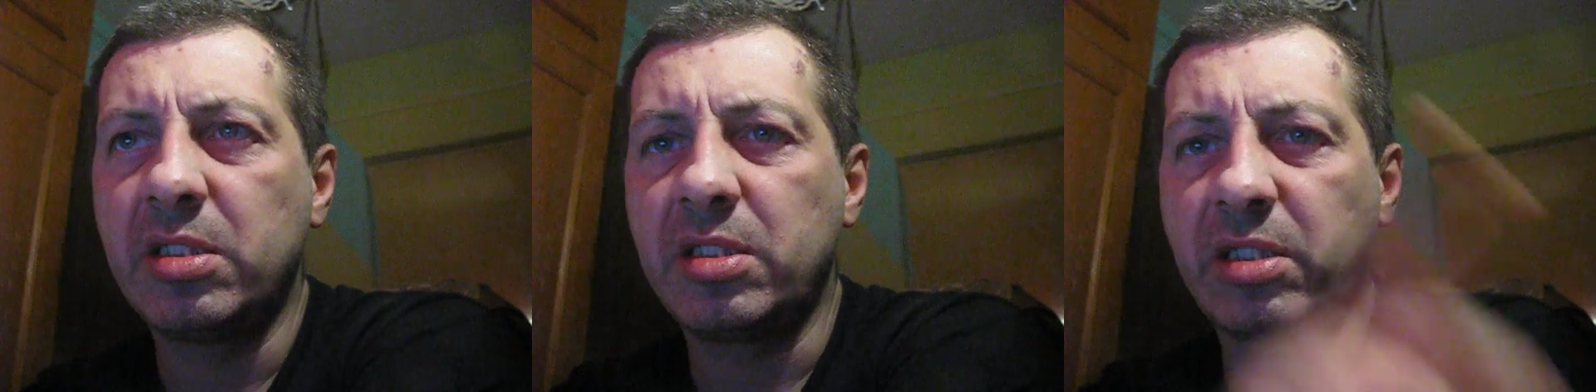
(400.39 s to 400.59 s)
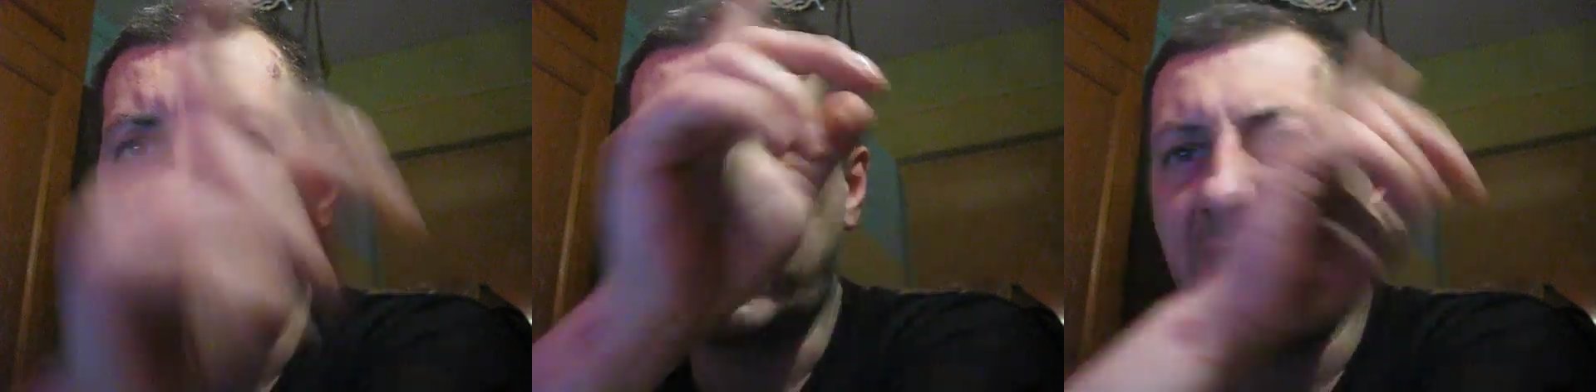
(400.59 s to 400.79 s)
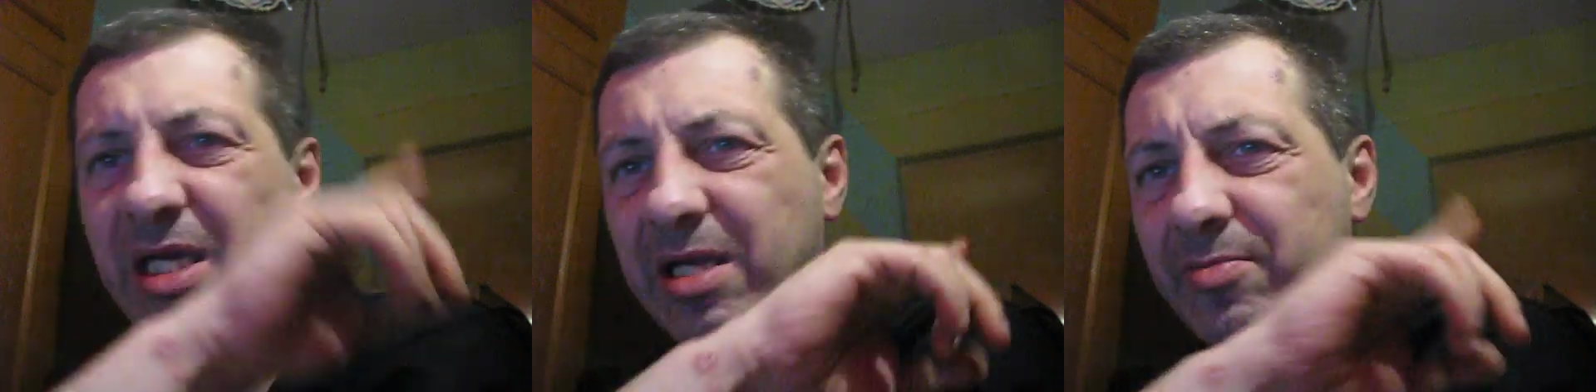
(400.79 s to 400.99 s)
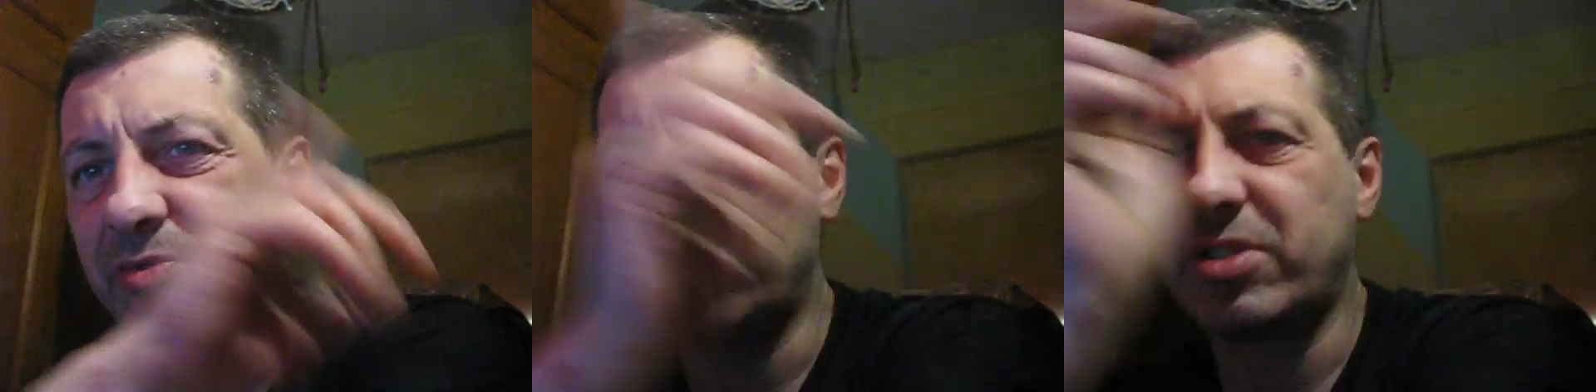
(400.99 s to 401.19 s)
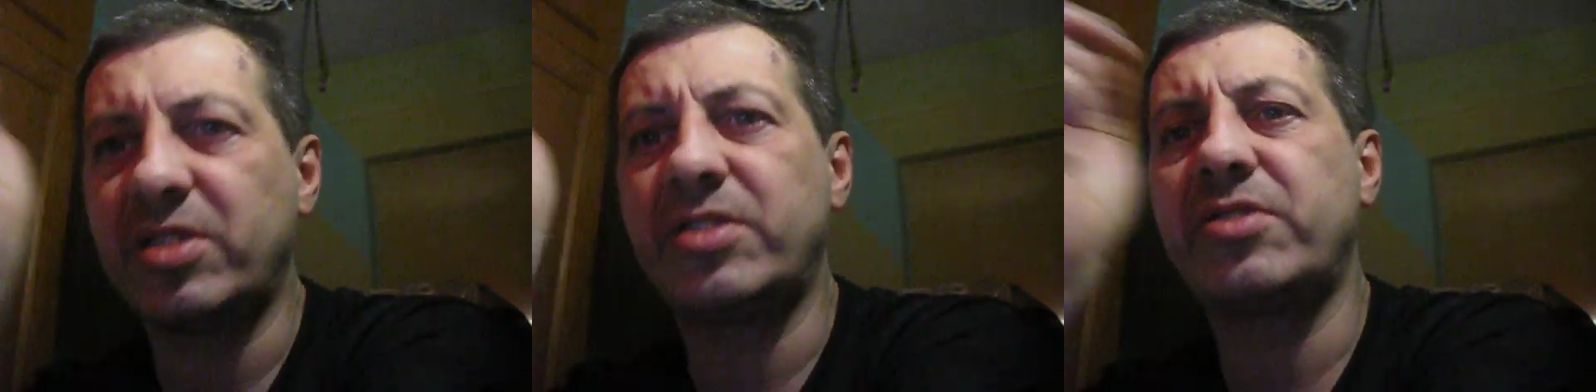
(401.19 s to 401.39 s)
Z tej albo
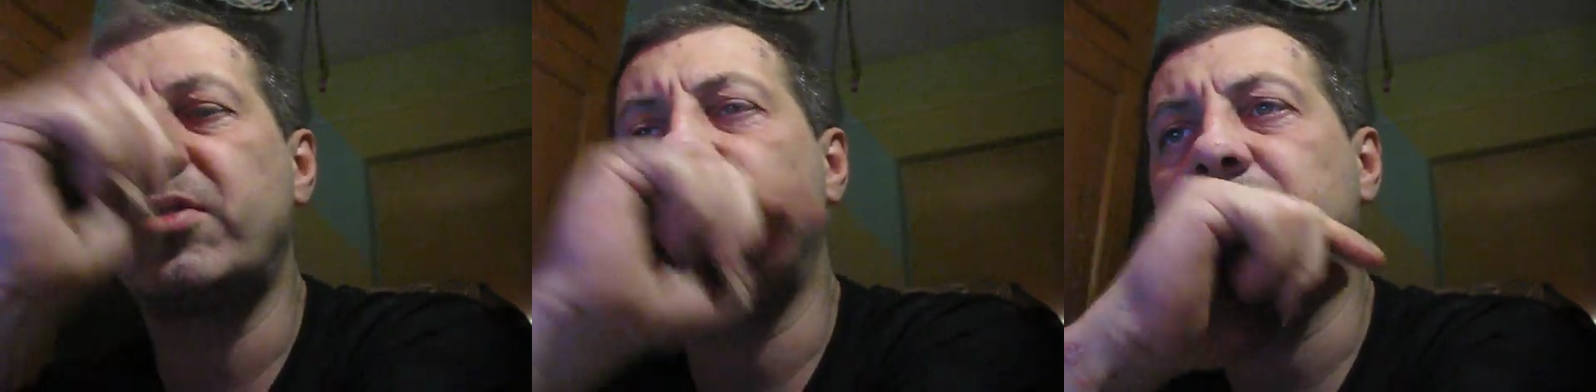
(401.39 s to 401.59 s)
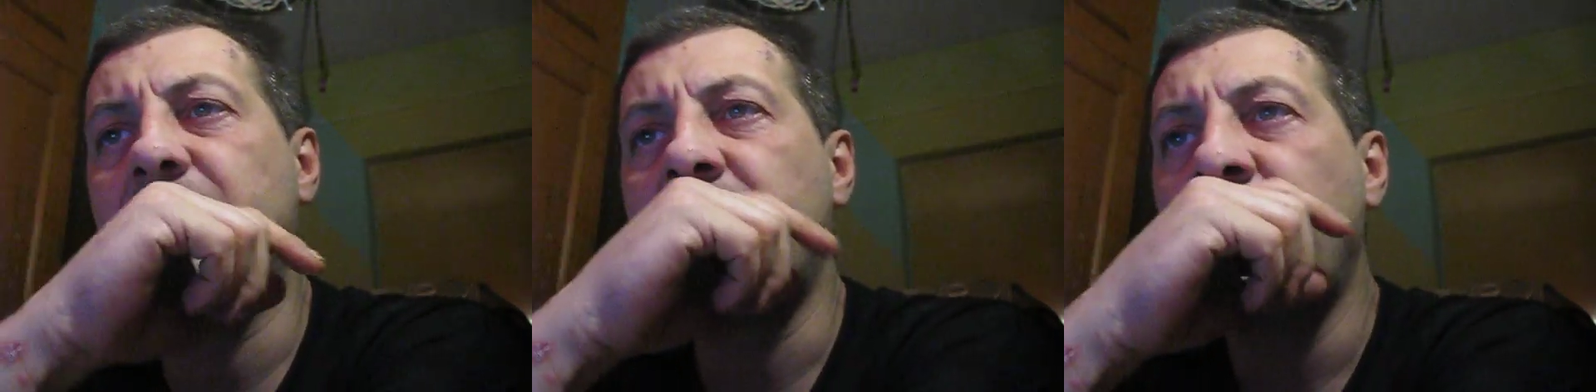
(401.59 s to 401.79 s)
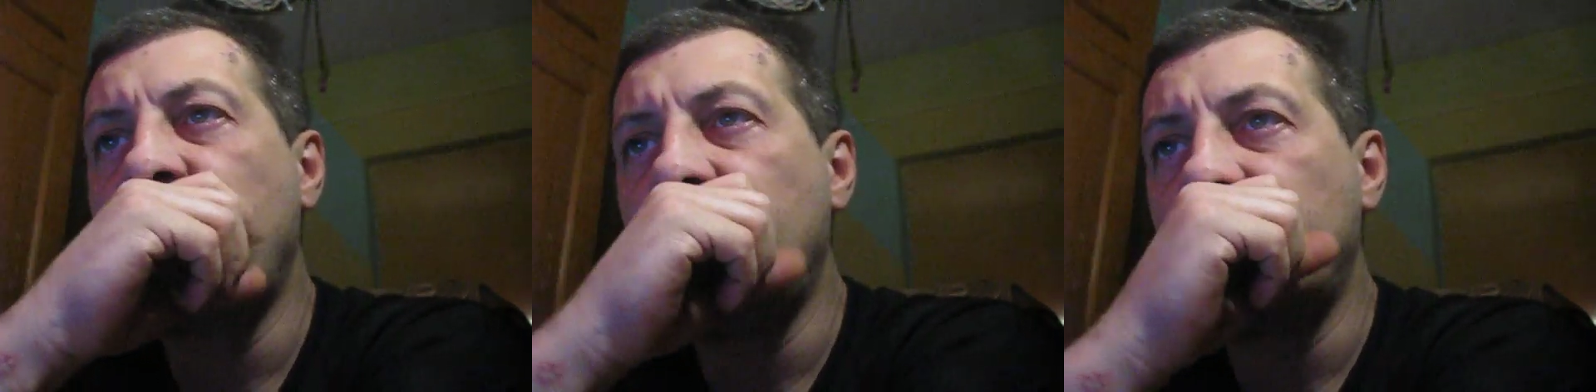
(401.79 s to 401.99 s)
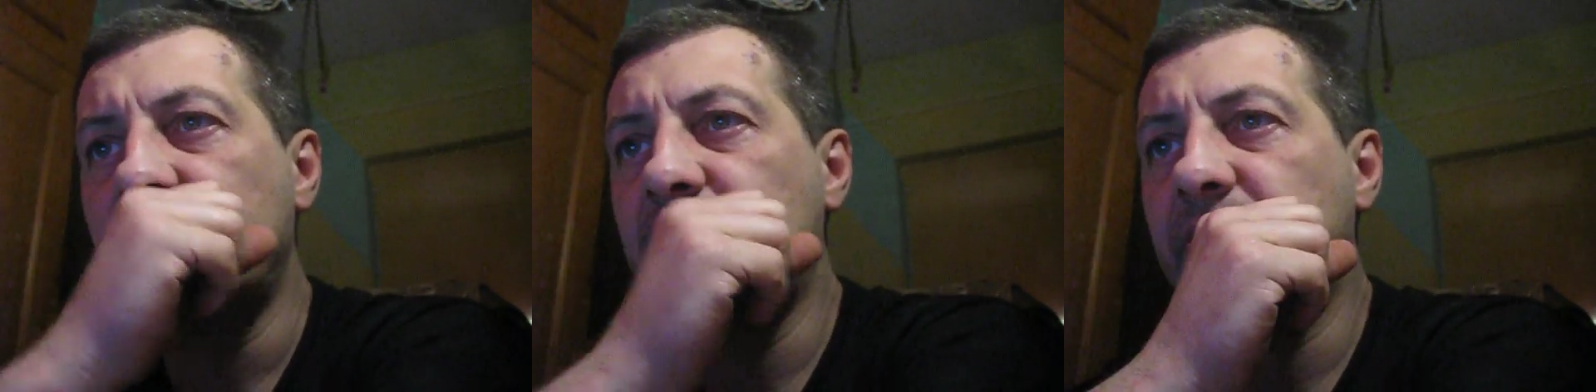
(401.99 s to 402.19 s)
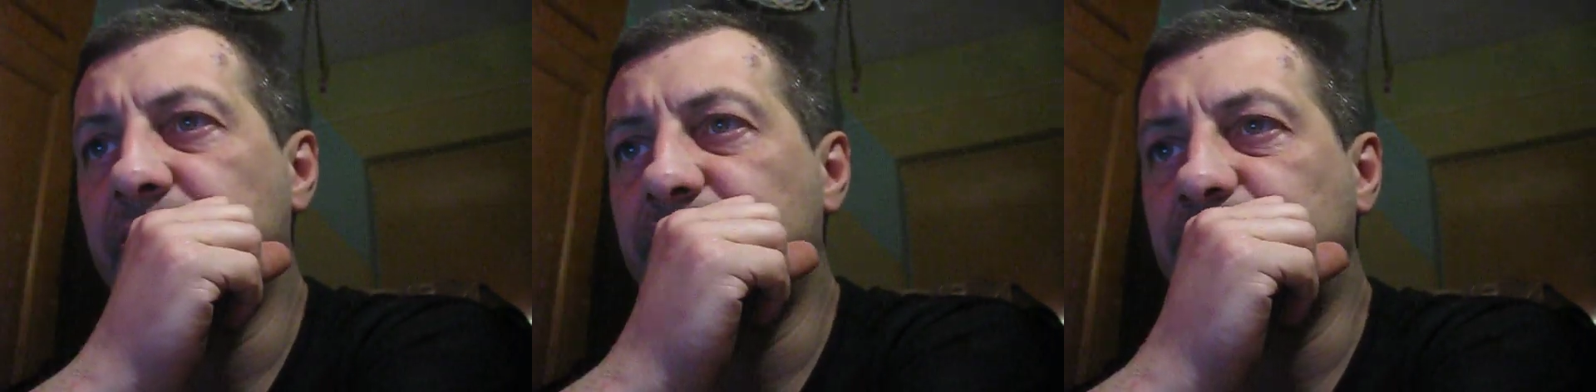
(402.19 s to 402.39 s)
z tej strony.
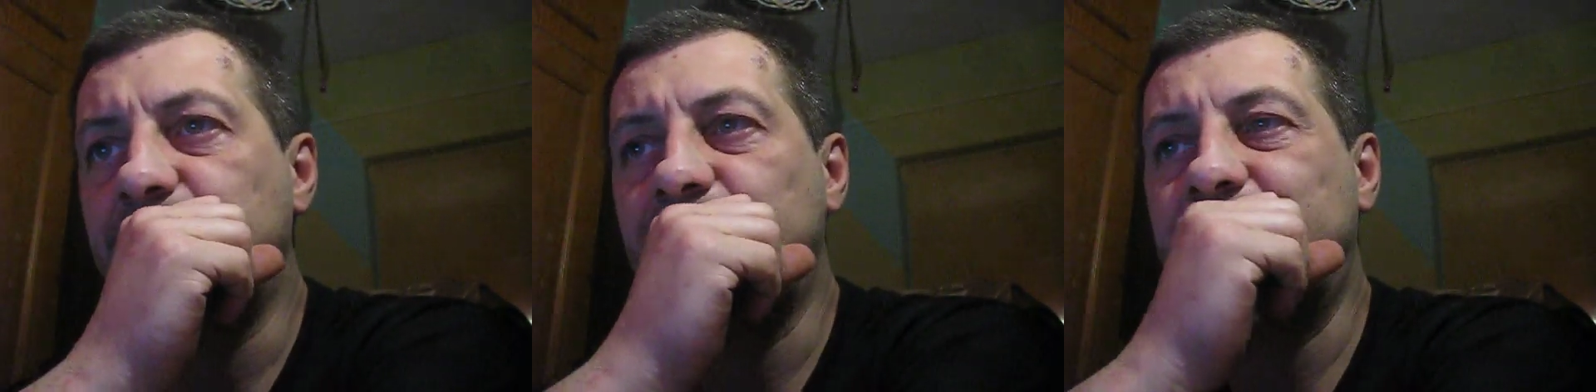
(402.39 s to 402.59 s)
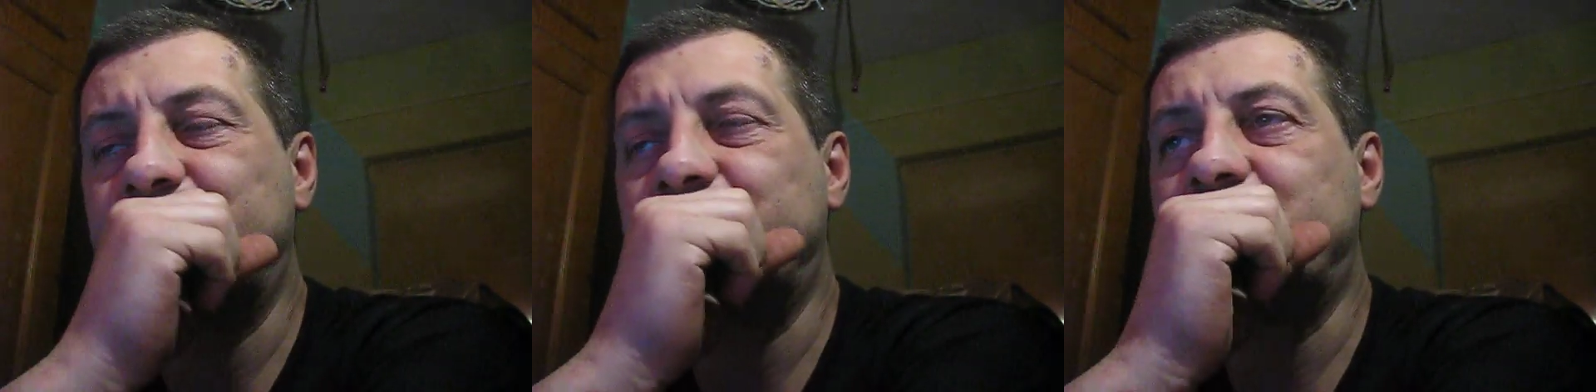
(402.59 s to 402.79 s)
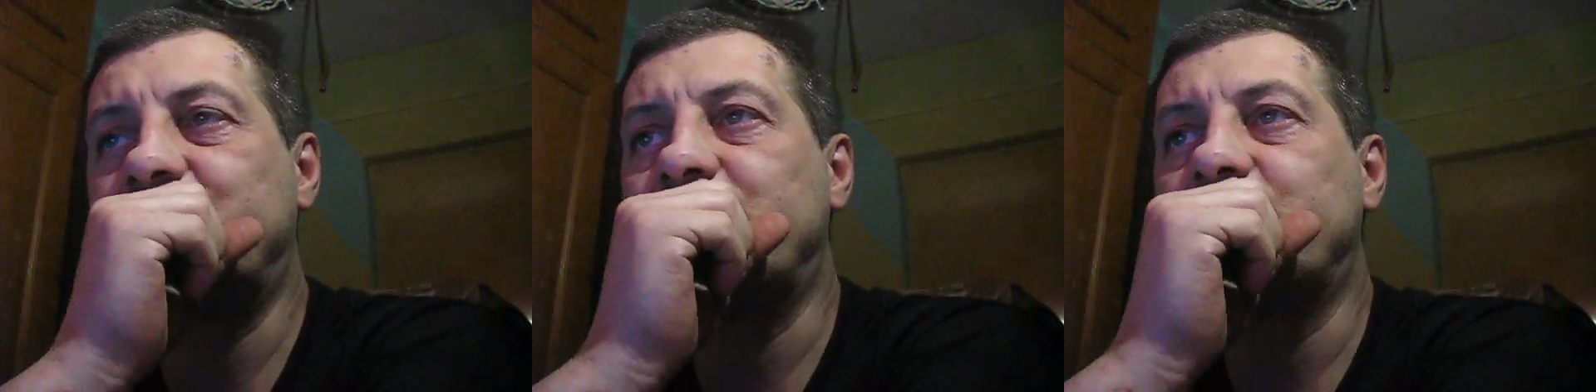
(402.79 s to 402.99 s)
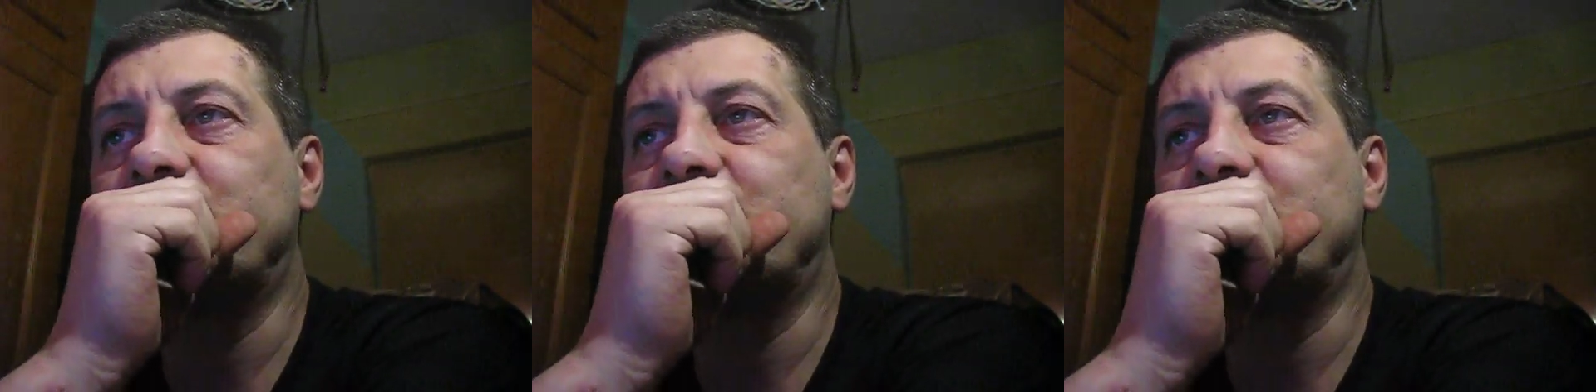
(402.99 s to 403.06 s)
Mm.